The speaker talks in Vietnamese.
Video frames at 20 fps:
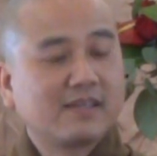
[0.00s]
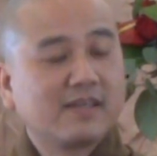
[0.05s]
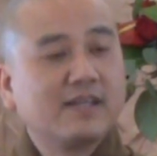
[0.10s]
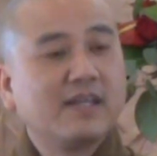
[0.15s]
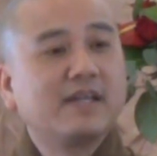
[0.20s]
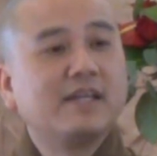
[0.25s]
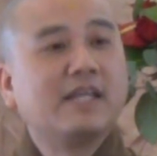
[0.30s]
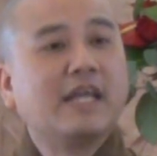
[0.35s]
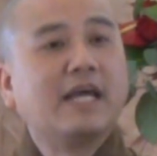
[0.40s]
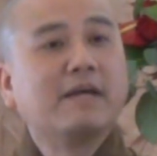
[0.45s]

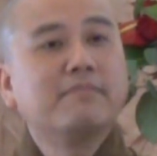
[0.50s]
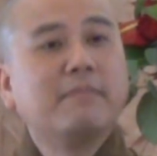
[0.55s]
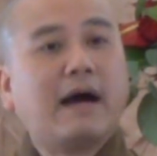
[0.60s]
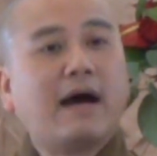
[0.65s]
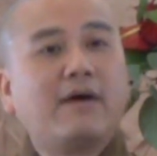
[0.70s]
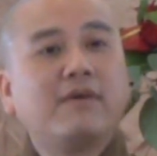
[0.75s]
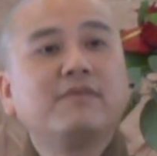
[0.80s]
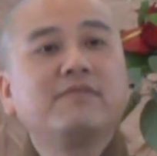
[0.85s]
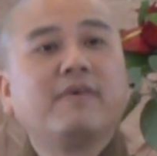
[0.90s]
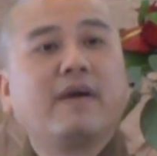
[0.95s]
cho nên để
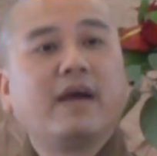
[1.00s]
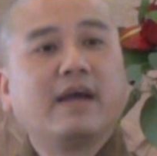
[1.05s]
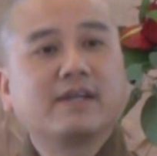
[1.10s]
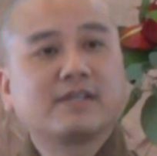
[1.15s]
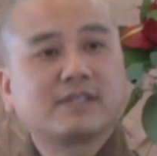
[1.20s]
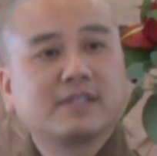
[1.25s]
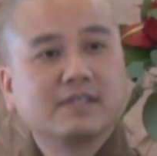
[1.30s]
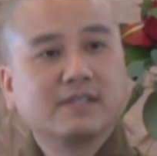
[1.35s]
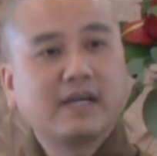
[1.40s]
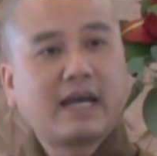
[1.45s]
bảo
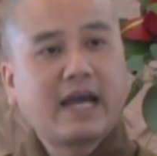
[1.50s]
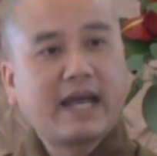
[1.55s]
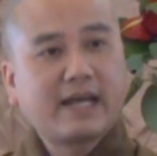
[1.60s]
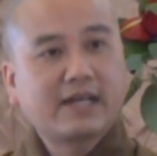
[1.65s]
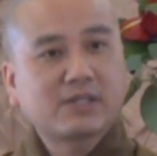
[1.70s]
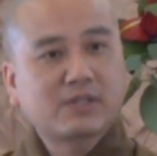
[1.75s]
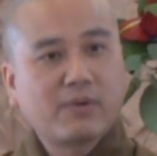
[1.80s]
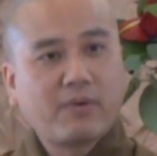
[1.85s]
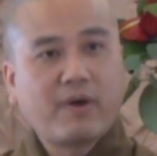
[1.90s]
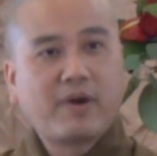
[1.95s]
vệ sự
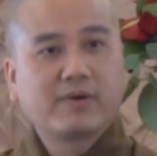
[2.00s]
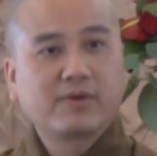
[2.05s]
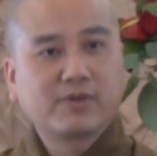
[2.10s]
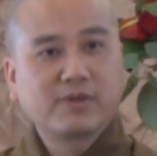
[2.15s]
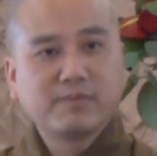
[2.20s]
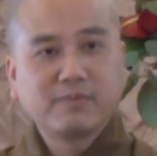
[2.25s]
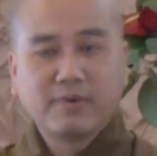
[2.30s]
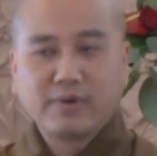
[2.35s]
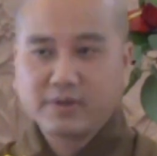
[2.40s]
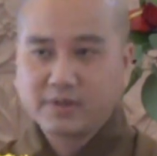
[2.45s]
an
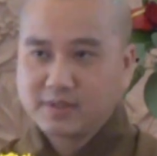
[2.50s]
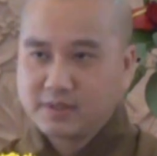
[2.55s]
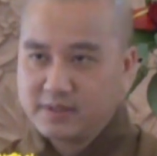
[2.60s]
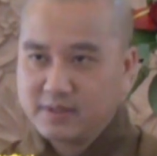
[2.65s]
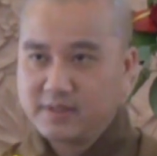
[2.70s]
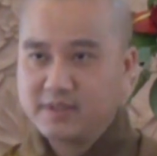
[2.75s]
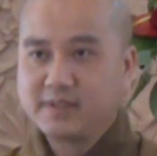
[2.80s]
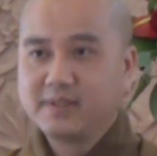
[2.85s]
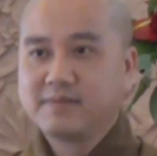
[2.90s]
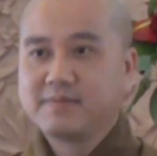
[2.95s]
toàn cho mọi
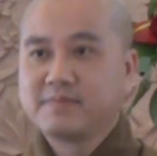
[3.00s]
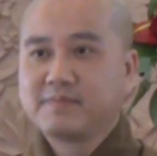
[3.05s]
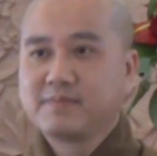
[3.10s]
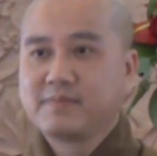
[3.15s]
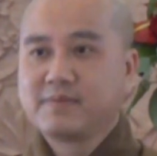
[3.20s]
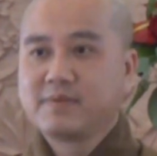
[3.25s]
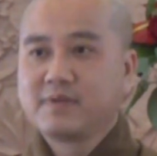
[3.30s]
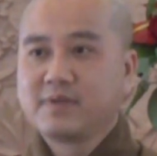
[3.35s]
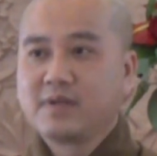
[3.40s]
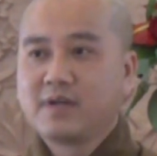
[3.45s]
người
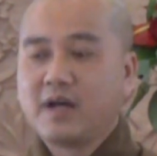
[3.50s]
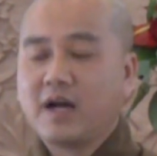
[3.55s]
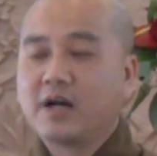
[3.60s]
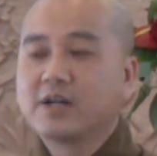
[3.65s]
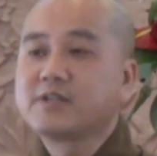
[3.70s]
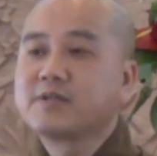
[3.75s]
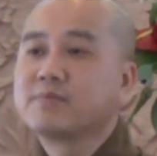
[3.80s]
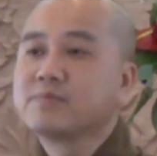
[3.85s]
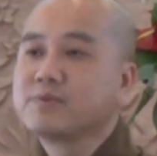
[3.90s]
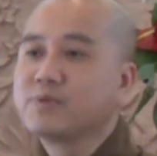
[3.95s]

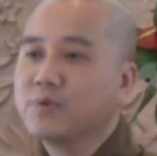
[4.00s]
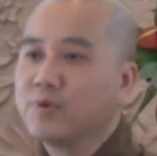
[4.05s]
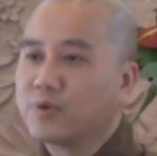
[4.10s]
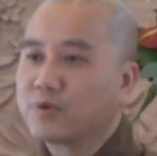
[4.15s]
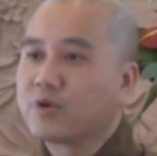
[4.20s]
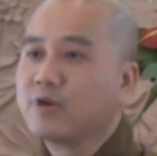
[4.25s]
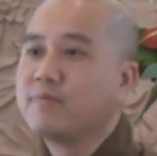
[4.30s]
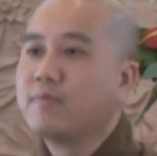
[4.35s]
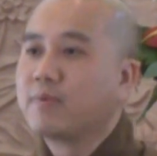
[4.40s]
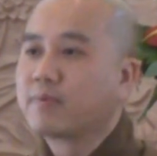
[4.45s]
ở trong
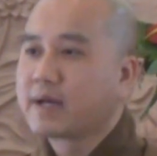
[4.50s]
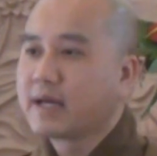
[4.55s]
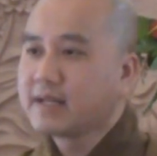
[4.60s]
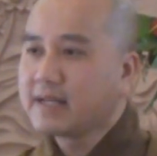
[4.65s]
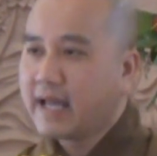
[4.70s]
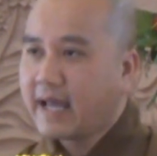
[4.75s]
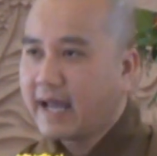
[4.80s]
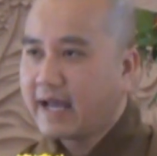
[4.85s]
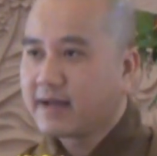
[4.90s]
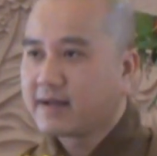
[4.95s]
chùa có một
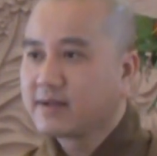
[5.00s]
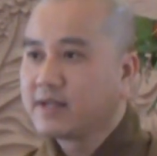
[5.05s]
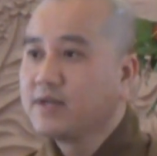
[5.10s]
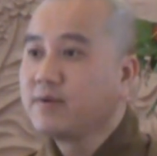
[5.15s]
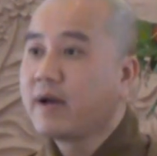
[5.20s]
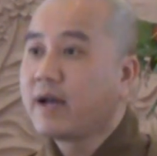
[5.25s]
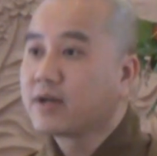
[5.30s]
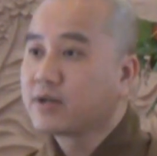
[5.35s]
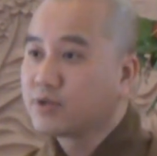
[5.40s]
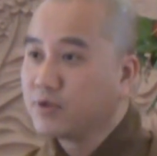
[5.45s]
cách ăn
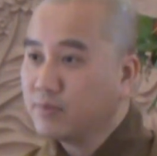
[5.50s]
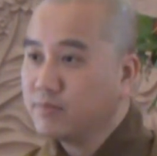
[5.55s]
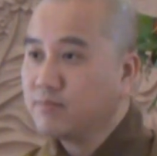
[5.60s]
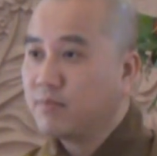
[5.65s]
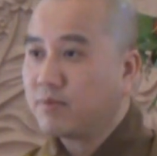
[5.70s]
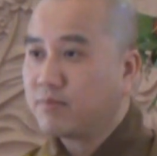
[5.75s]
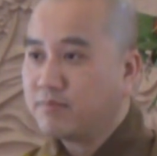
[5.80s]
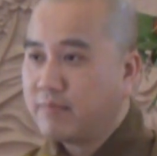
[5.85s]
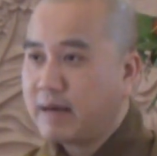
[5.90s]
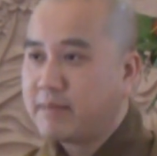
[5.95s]
nếu ăn
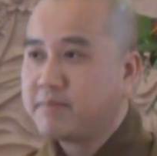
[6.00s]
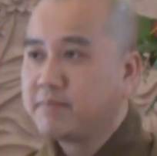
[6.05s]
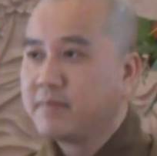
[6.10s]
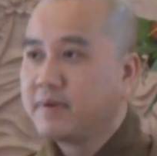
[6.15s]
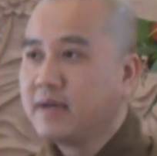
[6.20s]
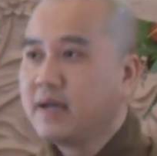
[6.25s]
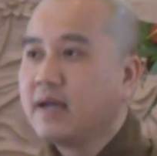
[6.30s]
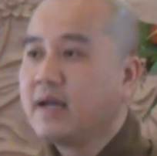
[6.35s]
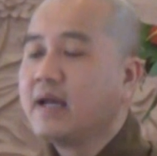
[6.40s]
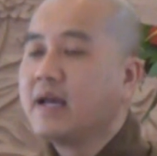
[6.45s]
chung một
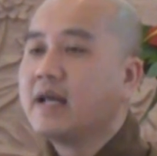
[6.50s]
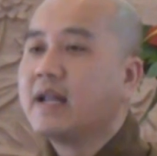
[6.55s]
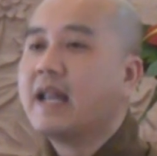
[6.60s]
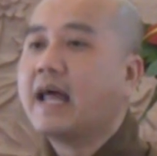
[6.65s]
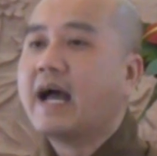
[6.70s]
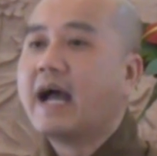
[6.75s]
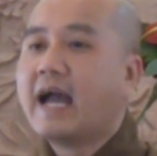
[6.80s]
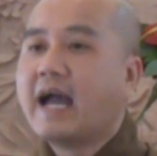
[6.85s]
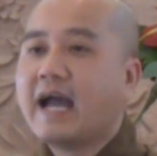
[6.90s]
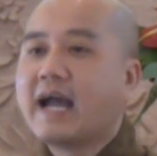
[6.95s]
mâm
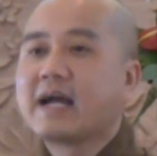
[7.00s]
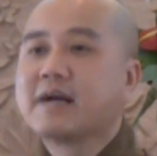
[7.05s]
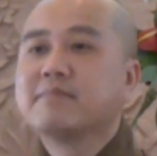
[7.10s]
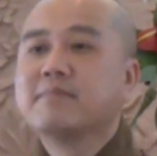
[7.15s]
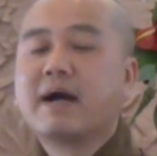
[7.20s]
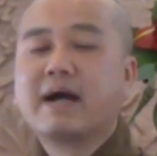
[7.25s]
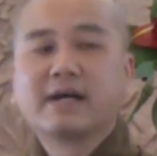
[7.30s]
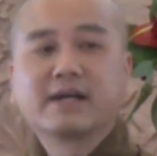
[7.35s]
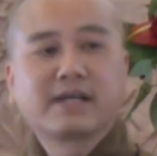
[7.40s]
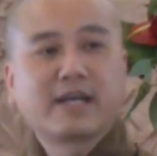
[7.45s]
là
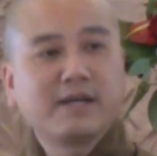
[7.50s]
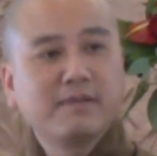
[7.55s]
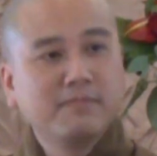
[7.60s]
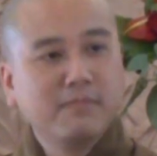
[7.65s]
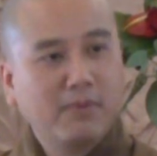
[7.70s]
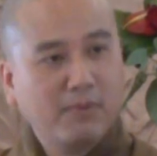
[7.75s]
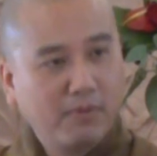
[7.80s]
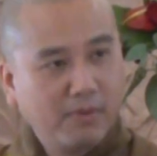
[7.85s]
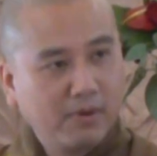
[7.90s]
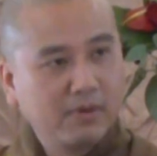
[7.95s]
ăn bằng
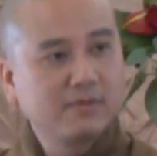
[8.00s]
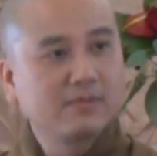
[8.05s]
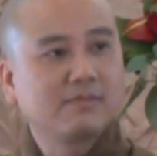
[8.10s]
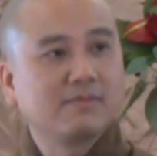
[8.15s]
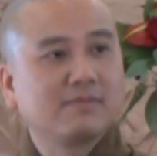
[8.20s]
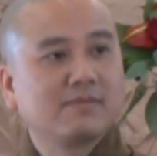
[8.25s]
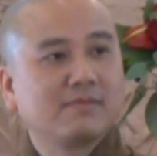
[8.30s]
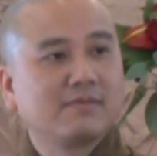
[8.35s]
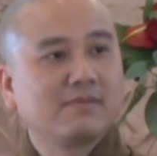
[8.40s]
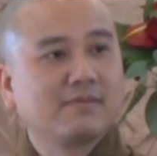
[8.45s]
cây muỗng